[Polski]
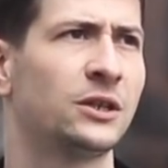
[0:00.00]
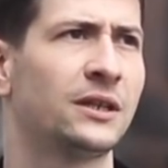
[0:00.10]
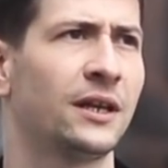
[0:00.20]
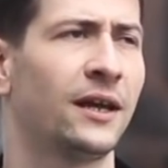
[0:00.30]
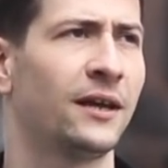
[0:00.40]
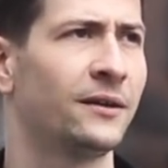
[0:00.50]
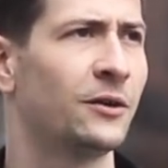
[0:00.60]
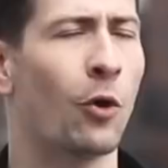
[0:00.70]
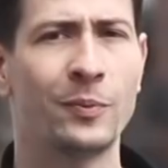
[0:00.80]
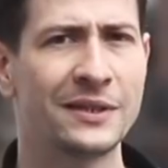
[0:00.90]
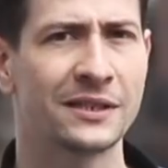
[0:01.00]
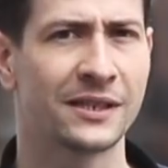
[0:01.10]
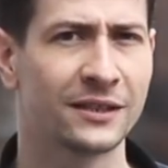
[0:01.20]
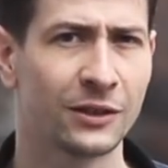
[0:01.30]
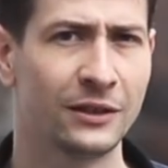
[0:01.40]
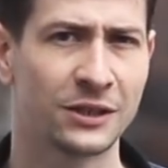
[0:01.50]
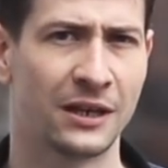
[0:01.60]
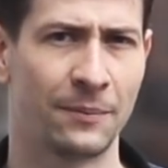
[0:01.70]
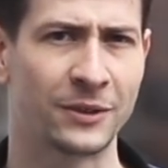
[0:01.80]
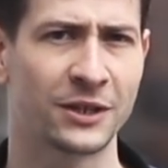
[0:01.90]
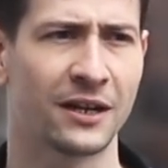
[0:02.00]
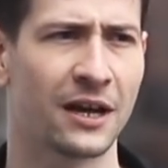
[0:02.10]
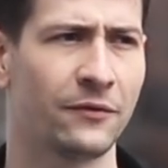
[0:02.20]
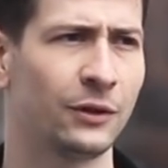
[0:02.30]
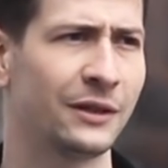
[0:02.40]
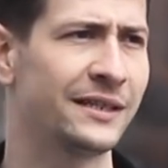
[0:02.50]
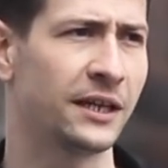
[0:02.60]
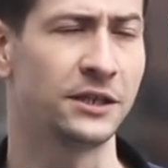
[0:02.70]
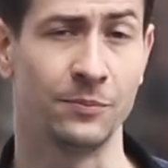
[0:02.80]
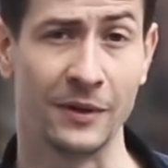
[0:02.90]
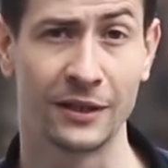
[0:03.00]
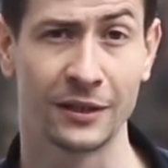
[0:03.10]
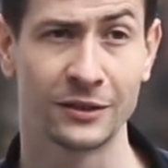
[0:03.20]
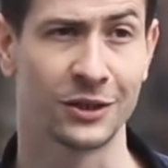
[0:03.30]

czy te opisy sensoryczne na paczkach kawy to jest jakiś mit,